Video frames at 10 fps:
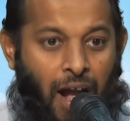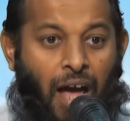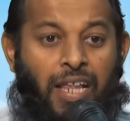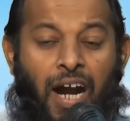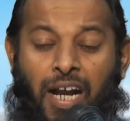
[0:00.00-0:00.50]

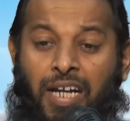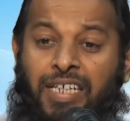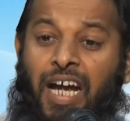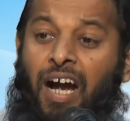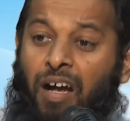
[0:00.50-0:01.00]
அது ஆனால்
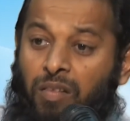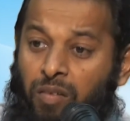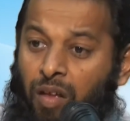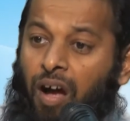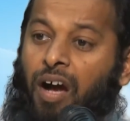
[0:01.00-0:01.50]
யா
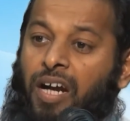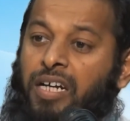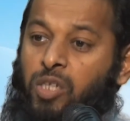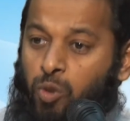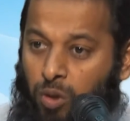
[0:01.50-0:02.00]
அவ்வா
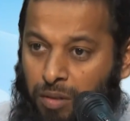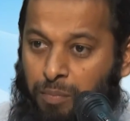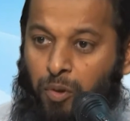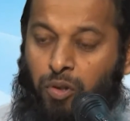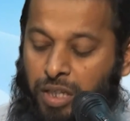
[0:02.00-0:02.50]
என்று
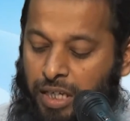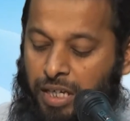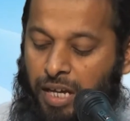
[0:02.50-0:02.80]
சொல்லும்போது